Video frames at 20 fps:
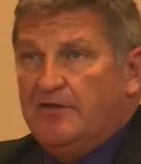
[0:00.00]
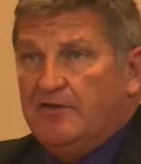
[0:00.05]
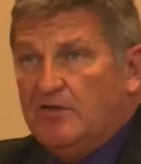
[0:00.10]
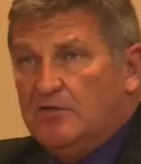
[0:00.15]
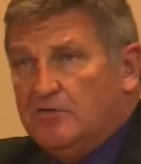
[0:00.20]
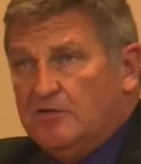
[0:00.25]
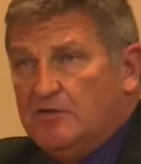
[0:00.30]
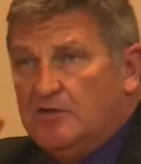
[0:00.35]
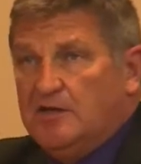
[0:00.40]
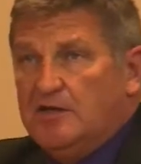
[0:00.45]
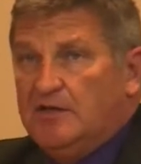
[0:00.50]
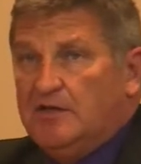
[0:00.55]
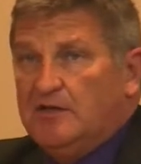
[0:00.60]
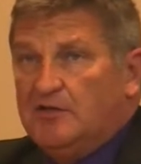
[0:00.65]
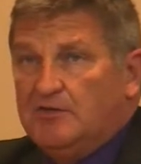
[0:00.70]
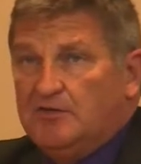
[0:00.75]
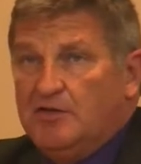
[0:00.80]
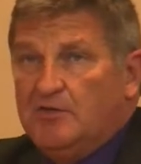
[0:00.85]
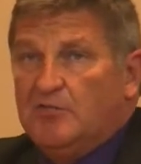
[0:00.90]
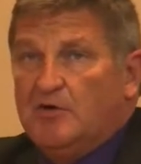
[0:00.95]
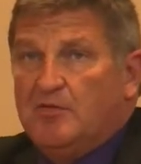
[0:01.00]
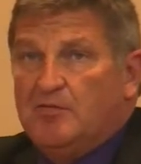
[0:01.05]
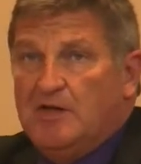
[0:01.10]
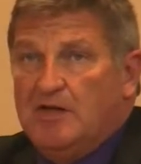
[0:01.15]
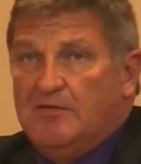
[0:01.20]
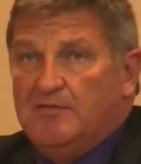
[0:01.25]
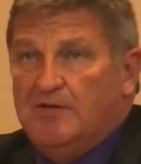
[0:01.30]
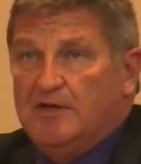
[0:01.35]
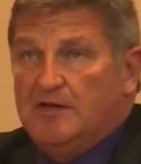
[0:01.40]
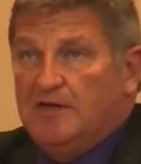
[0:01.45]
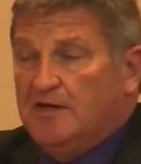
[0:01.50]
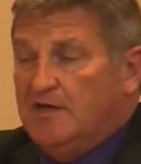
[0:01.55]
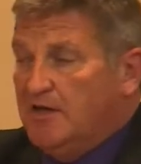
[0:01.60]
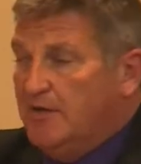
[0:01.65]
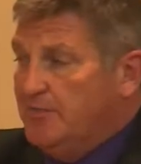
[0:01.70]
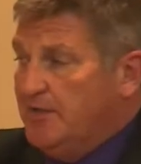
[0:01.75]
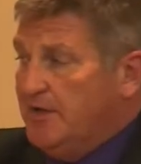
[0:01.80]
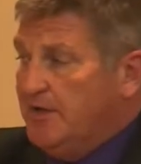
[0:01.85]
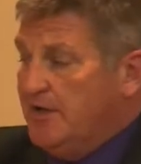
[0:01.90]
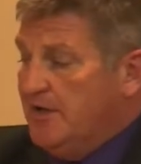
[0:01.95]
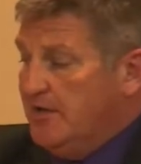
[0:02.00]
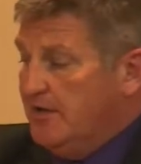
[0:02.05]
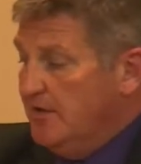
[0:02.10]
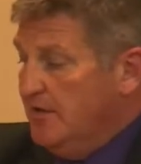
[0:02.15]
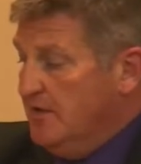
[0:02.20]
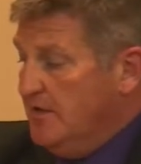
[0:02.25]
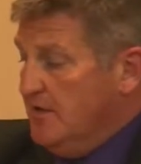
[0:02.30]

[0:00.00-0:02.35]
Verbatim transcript: donc ils ont des problèmes avec les lampadaires.